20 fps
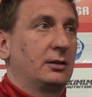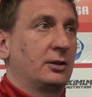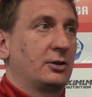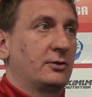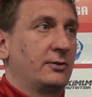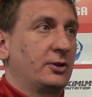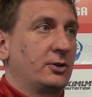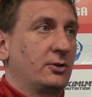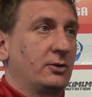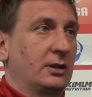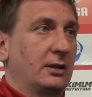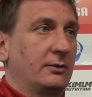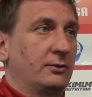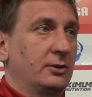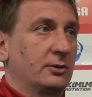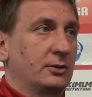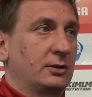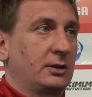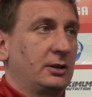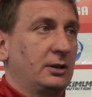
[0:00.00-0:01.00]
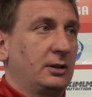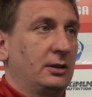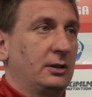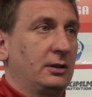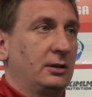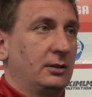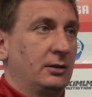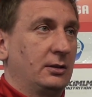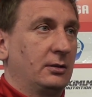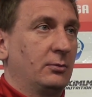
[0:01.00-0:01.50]
też wyciąga
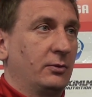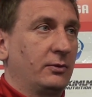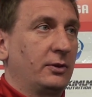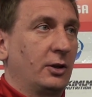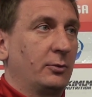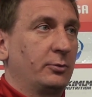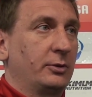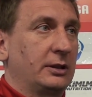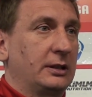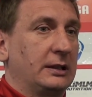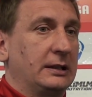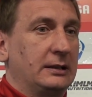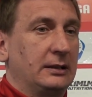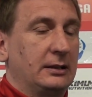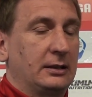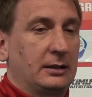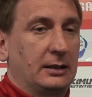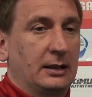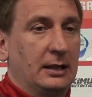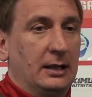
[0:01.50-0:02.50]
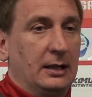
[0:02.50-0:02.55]
wnioski, y, mówi o Błękitnik,